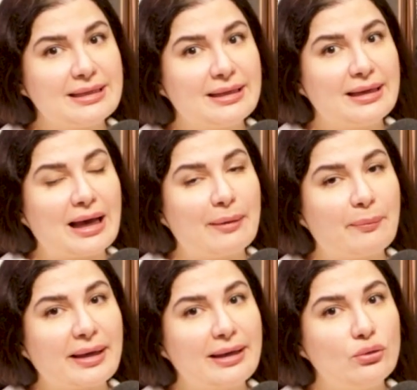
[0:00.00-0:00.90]
c'est
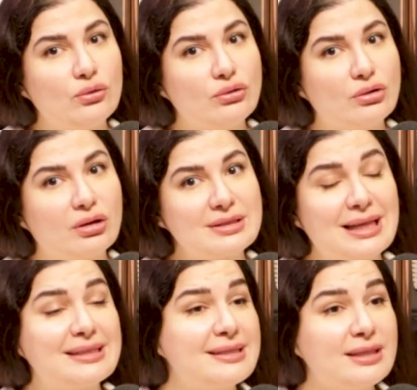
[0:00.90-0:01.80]
après une
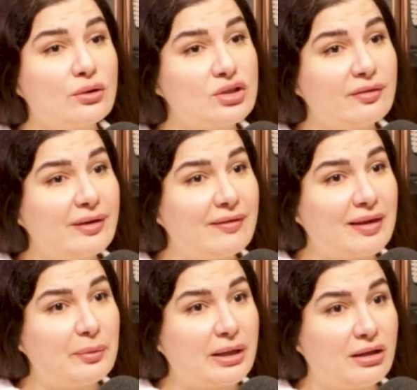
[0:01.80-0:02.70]
statistique que j'ai faite
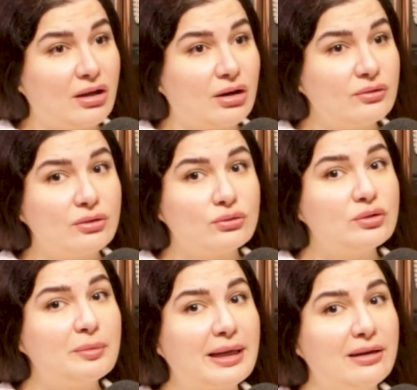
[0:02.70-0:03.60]
avec mes clientes.
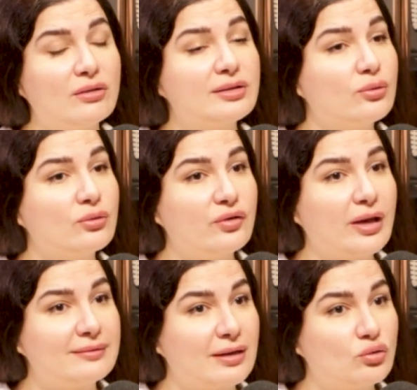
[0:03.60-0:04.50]
Toutes mes clientes qui ont fait
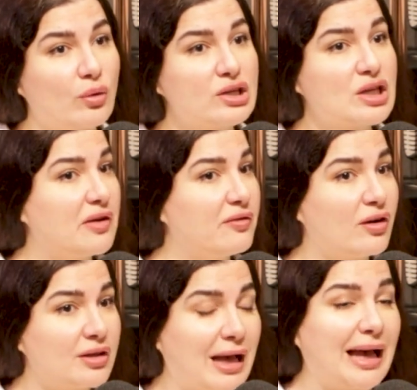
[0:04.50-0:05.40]
un tatouage
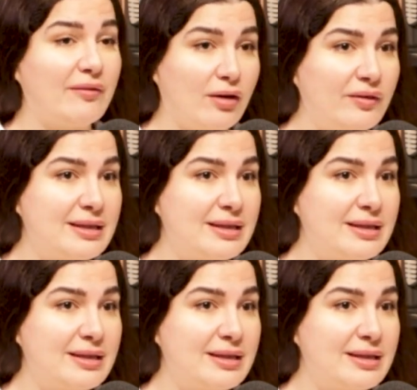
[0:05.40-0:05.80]
avant, avant